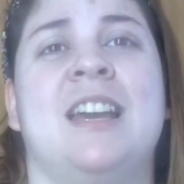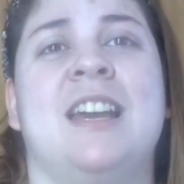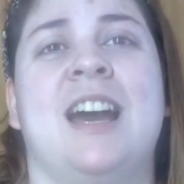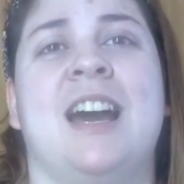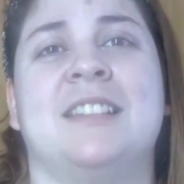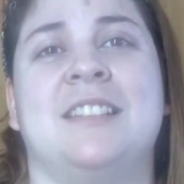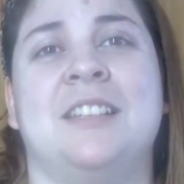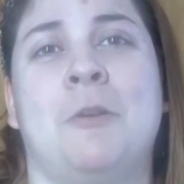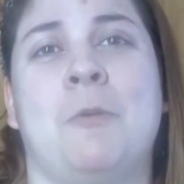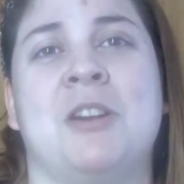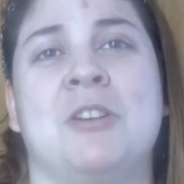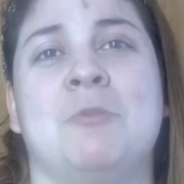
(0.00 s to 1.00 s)
Así que
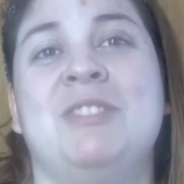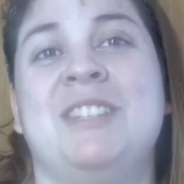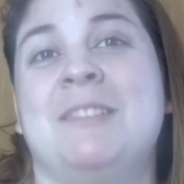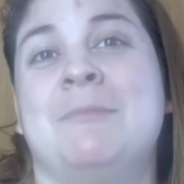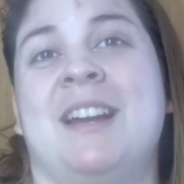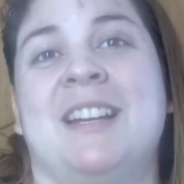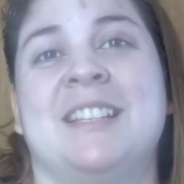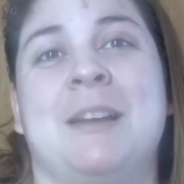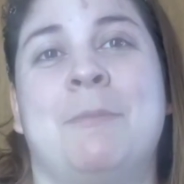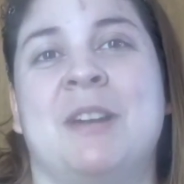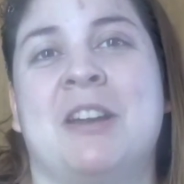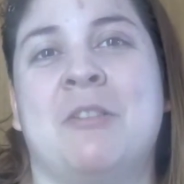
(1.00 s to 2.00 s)
bueno, muchísimas gracias
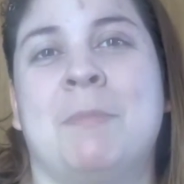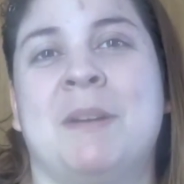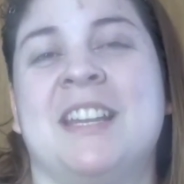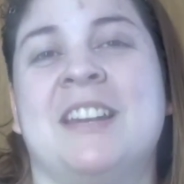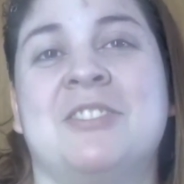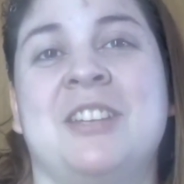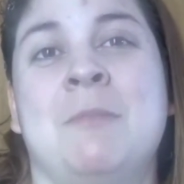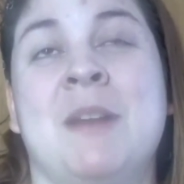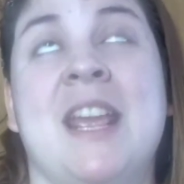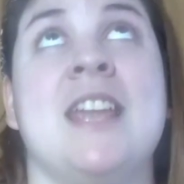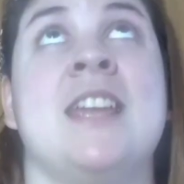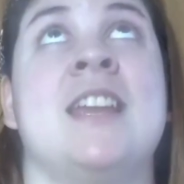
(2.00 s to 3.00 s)
por acompañarnos siempre
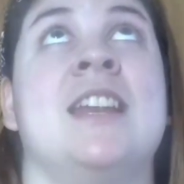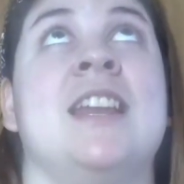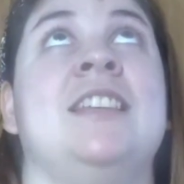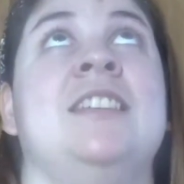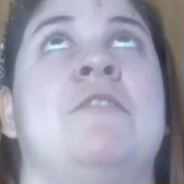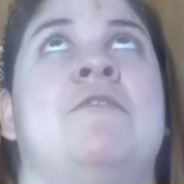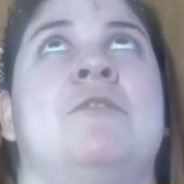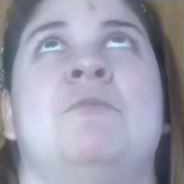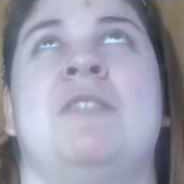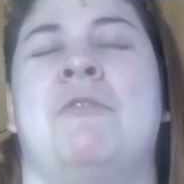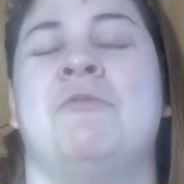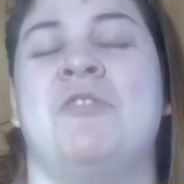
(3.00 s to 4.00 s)
y gracias Fórmula
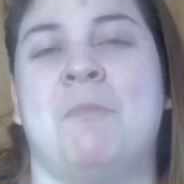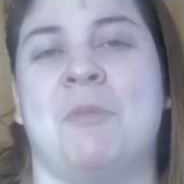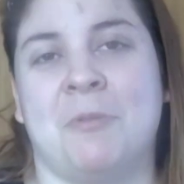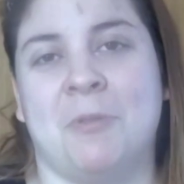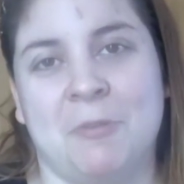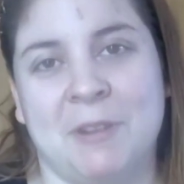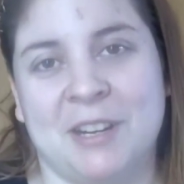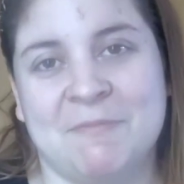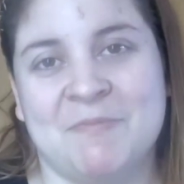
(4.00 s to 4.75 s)
1 por volver.